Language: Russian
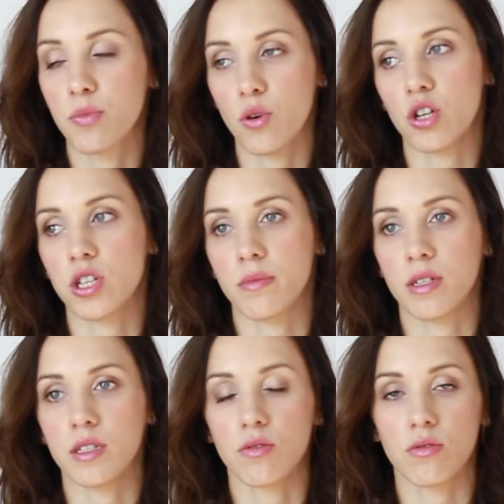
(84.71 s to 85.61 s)
в прошлом
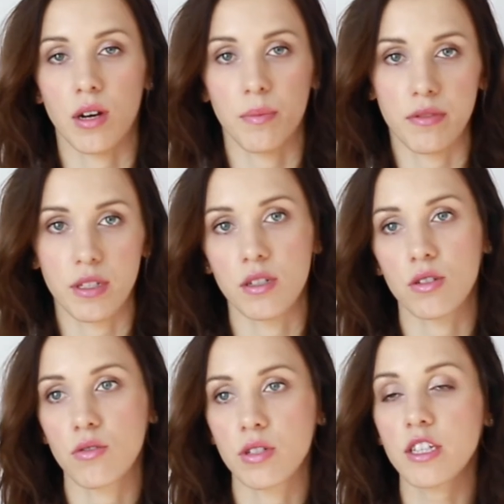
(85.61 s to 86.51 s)
они туда привозили
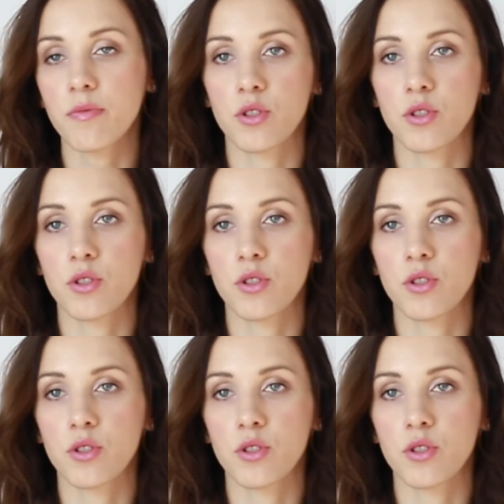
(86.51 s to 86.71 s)
студентов,